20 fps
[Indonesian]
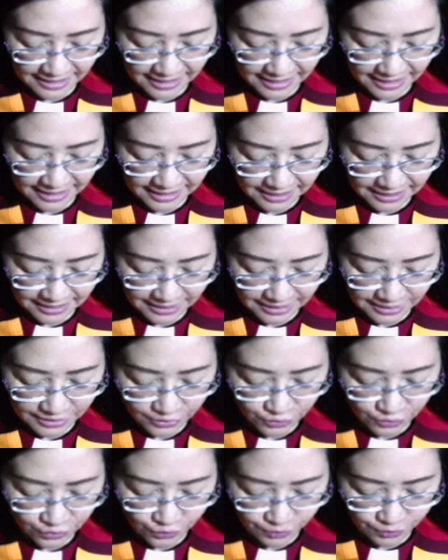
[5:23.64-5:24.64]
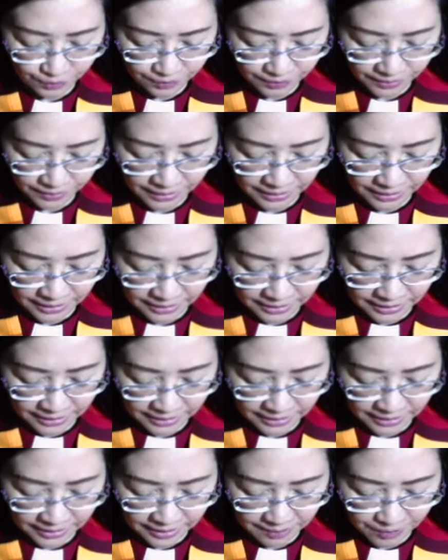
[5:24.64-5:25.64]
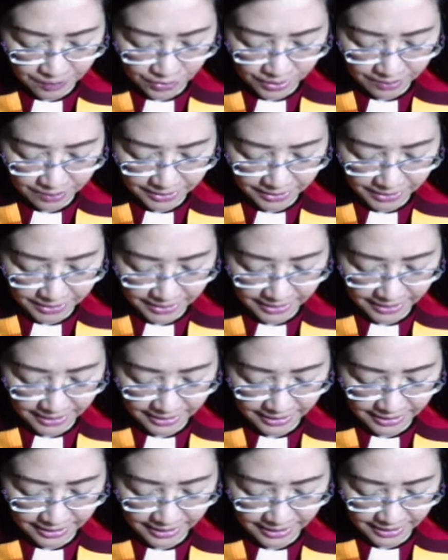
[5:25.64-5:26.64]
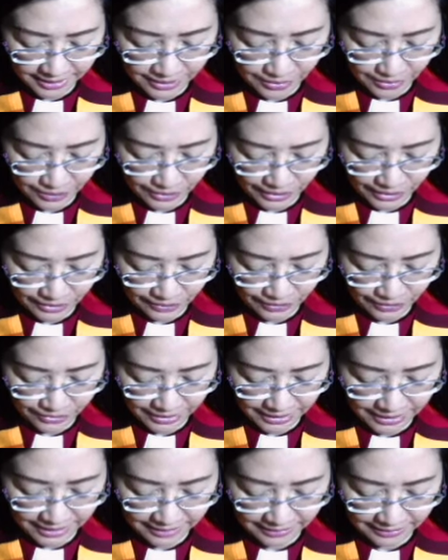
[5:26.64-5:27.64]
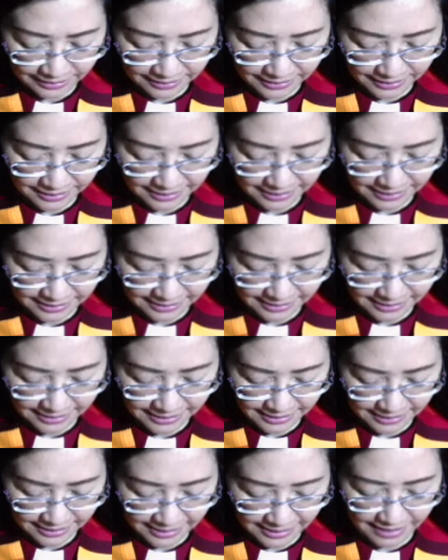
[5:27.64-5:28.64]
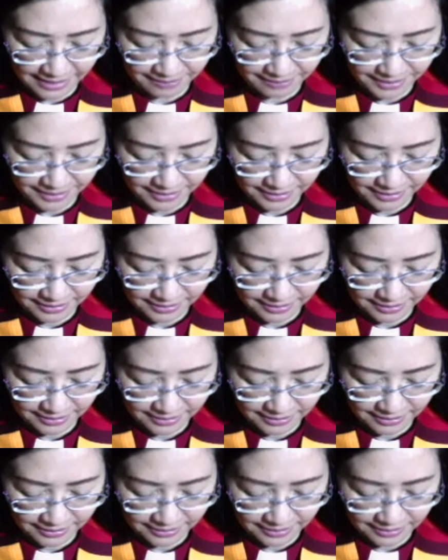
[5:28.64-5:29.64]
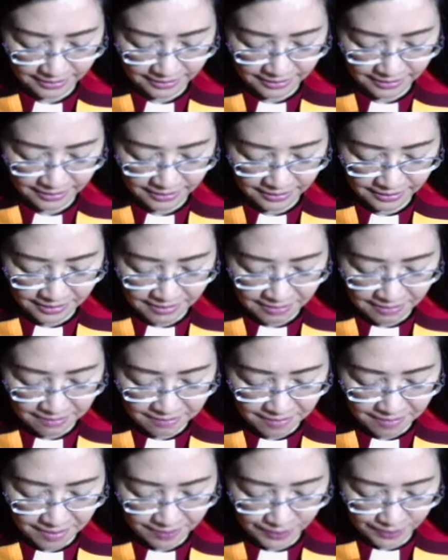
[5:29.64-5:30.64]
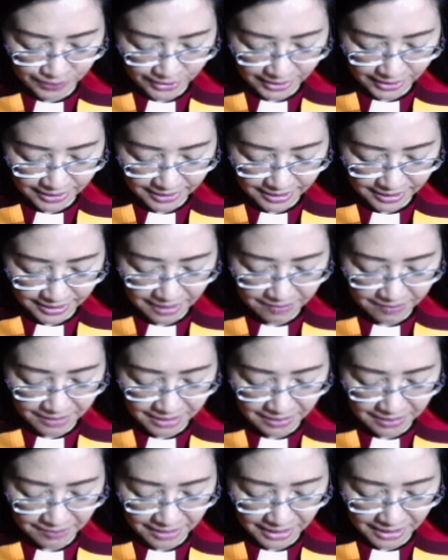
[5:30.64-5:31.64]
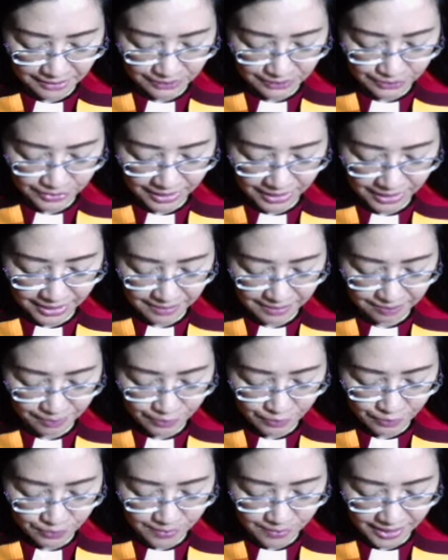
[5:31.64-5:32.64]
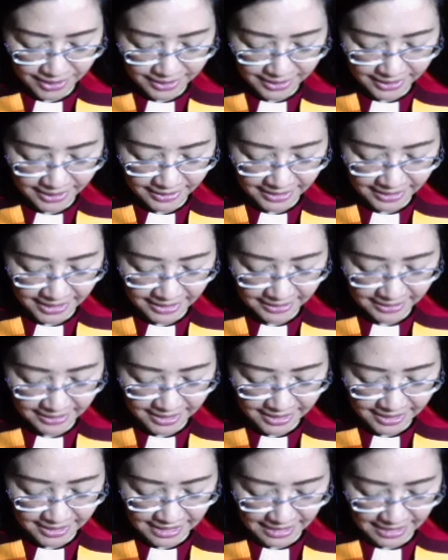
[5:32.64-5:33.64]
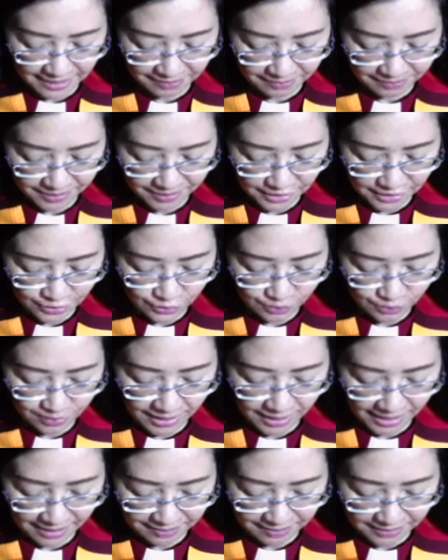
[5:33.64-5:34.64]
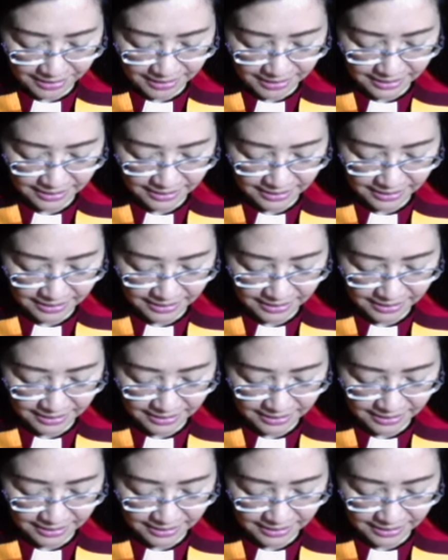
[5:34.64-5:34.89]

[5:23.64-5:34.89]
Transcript: air hidup yang boleh menyegarkan orang-orang di sekitar kami. Mampukan kami melakukan perubahan yang nyata dalam hidup kami,